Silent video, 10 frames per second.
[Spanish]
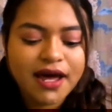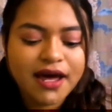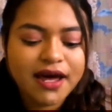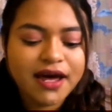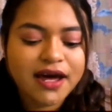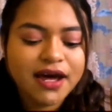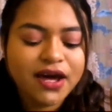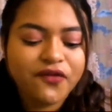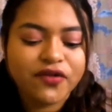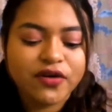
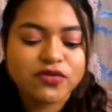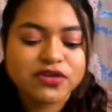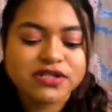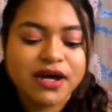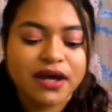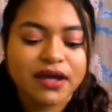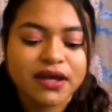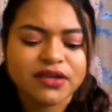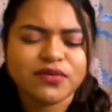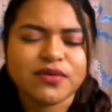Eh, fuimos
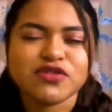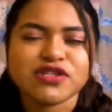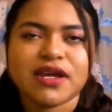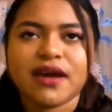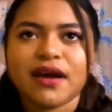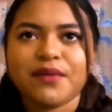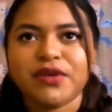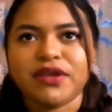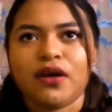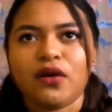ahí, tuvimos que
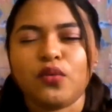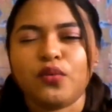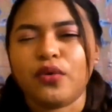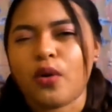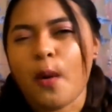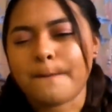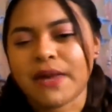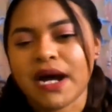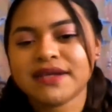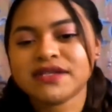caminar un poco
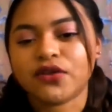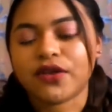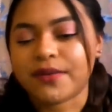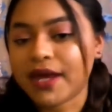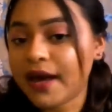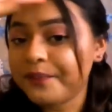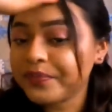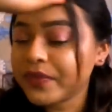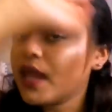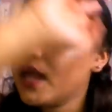más todavía.
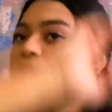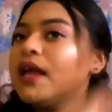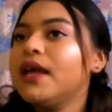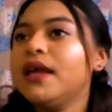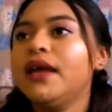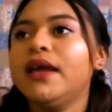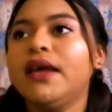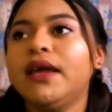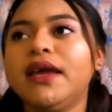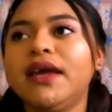
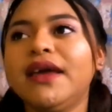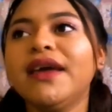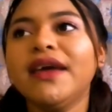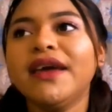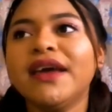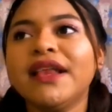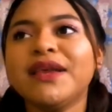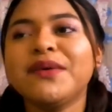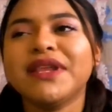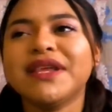Y
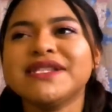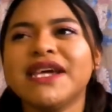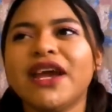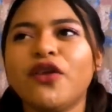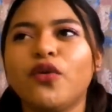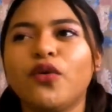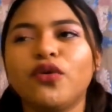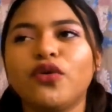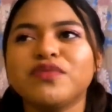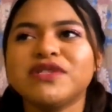la verdad es de que
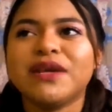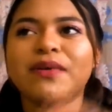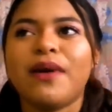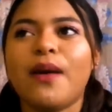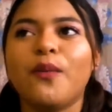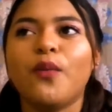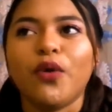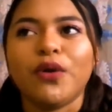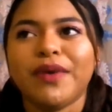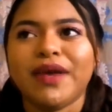no, observaba
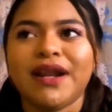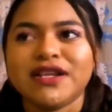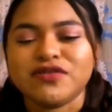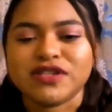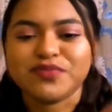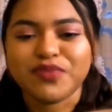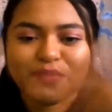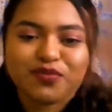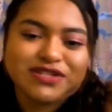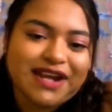muy bien las cosas
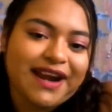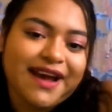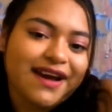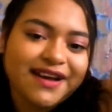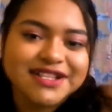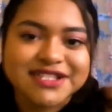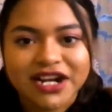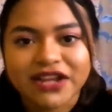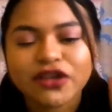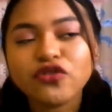porque pues ya era,
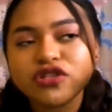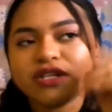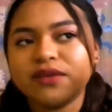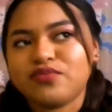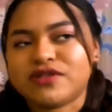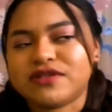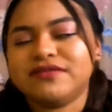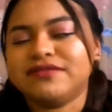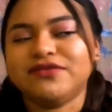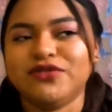ya era de noche y pues
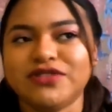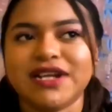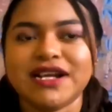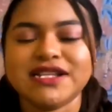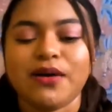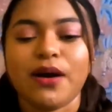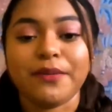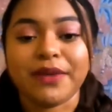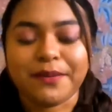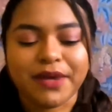no se
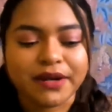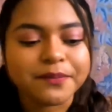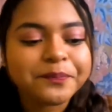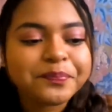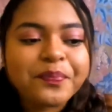alcanzaba a ver bien.